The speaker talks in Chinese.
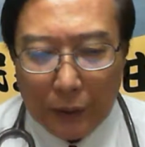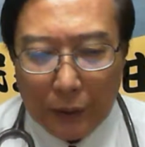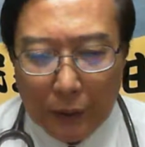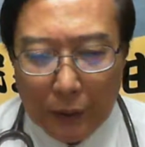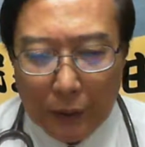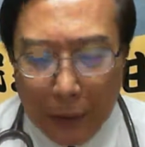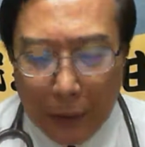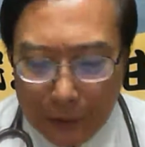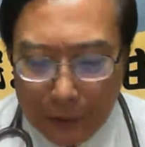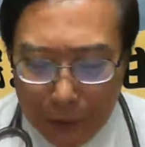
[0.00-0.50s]

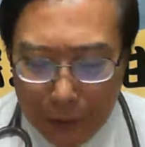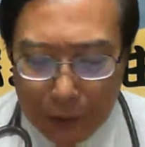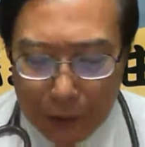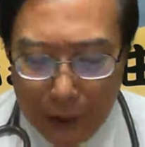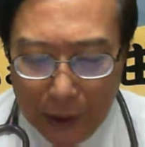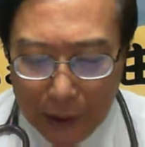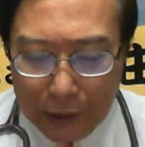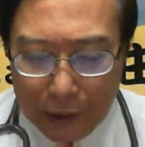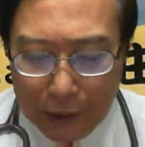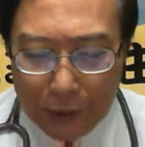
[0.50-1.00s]
改造
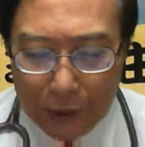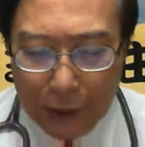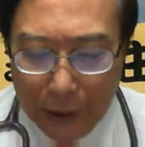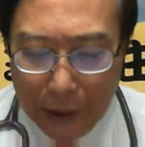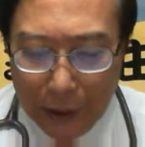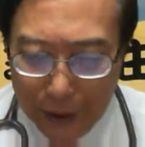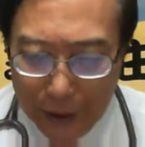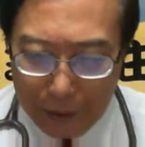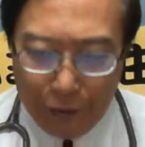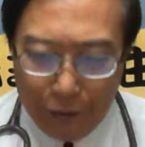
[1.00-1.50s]
枪支的
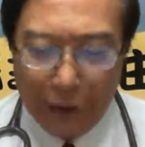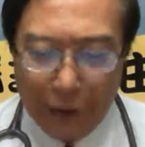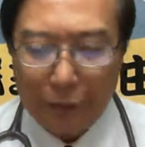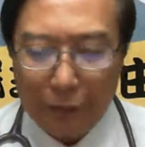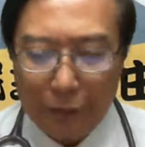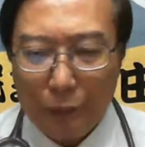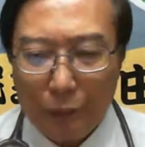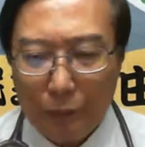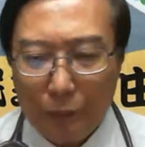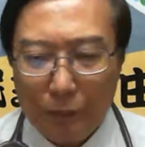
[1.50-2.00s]
累犯，
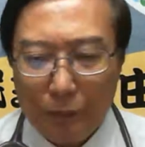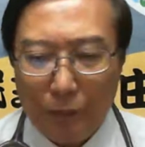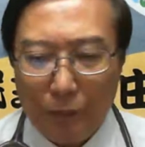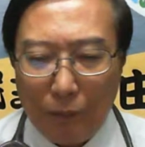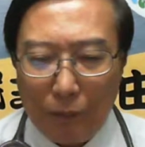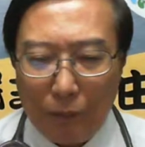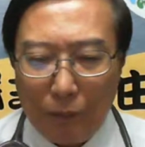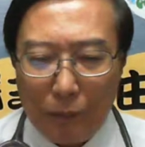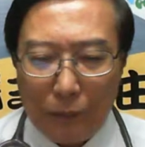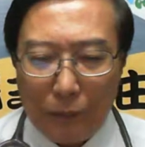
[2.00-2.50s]

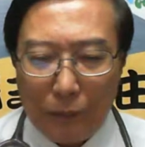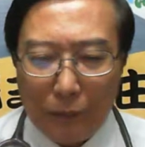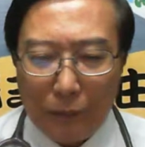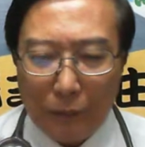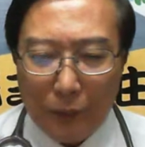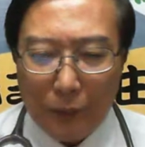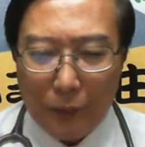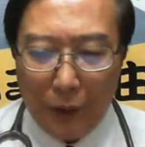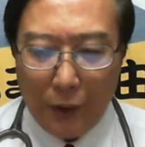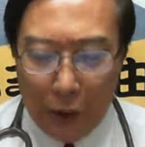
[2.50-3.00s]

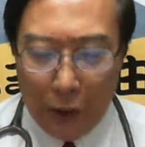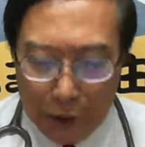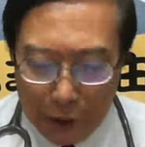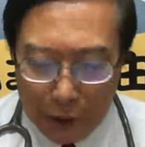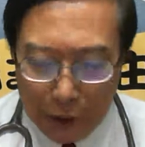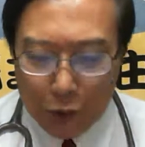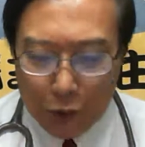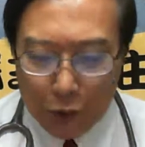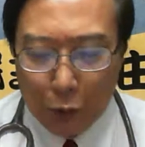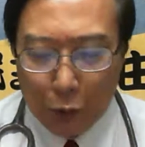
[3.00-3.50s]
伊
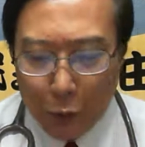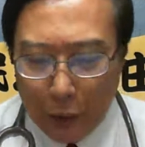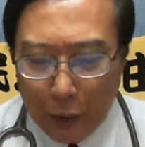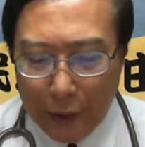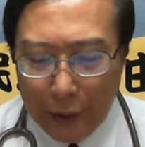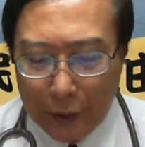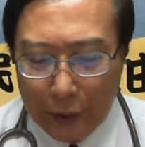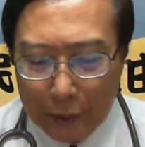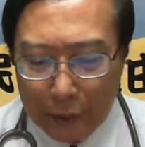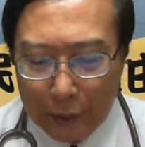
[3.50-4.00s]
制作出
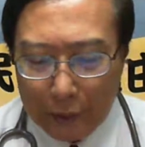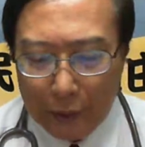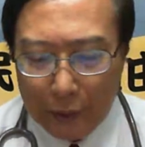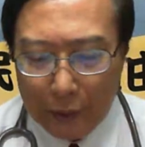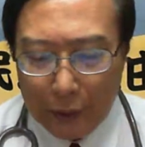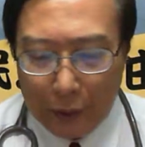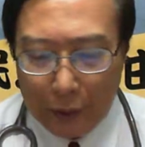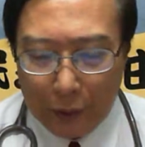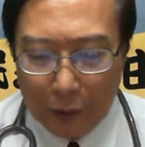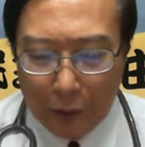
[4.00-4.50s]
来，
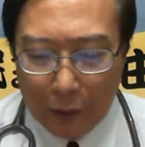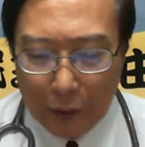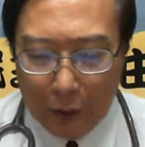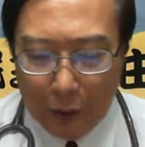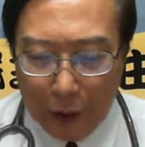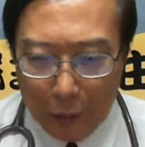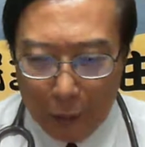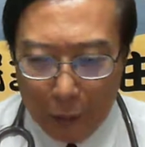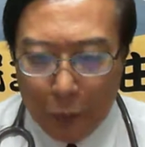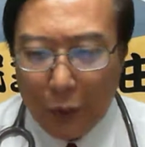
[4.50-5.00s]

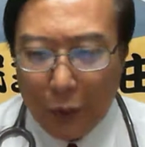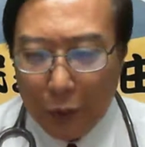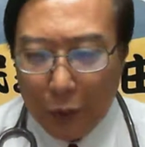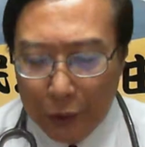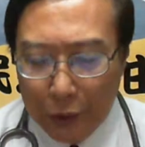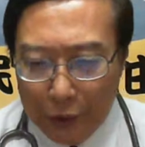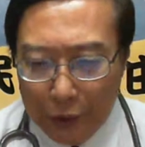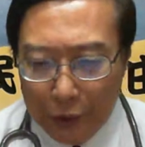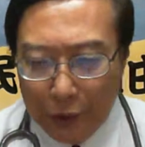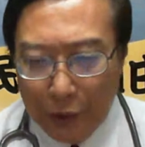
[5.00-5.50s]
啊，袂互
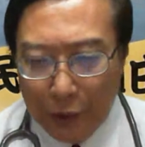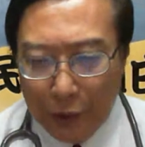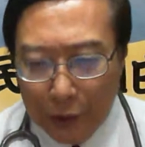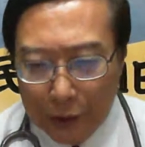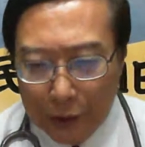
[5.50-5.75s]
因这个